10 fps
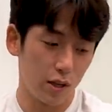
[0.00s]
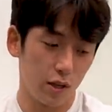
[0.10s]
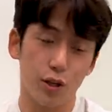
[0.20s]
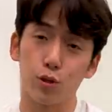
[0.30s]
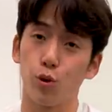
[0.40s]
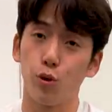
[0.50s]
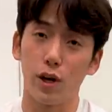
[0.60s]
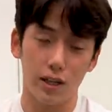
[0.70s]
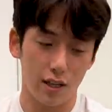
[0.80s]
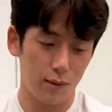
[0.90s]
이렇게
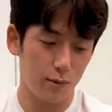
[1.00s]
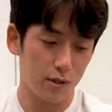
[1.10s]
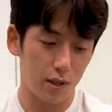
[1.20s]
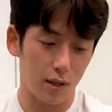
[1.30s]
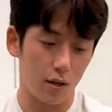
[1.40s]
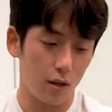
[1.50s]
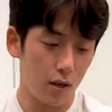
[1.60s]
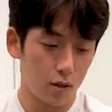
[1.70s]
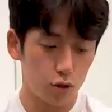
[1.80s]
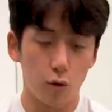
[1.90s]
조용하기가 힘든데
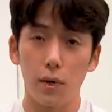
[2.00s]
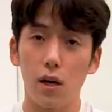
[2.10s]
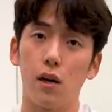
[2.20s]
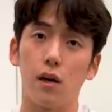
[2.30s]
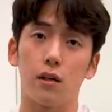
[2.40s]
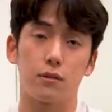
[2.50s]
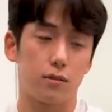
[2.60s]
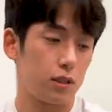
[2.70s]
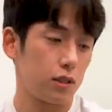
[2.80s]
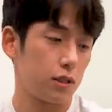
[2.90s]
정말
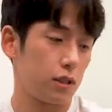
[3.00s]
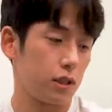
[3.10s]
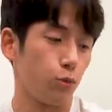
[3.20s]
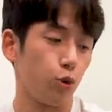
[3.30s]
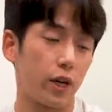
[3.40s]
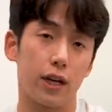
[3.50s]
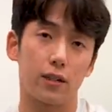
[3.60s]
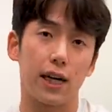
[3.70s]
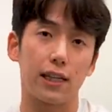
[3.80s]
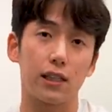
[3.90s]
지, 지금
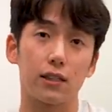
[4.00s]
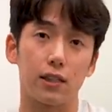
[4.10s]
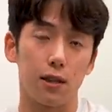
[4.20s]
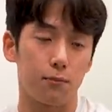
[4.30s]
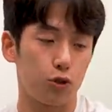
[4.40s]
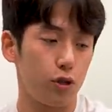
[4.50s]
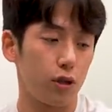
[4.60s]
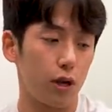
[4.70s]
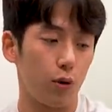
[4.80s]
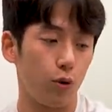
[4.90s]
5단계에서 가장 센
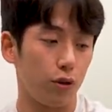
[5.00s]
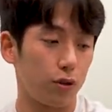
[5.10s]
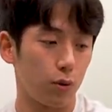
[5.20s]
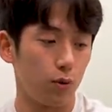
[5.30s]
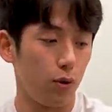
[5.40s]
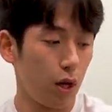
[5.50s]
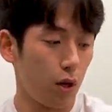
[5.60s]
출력을 내고 있는데도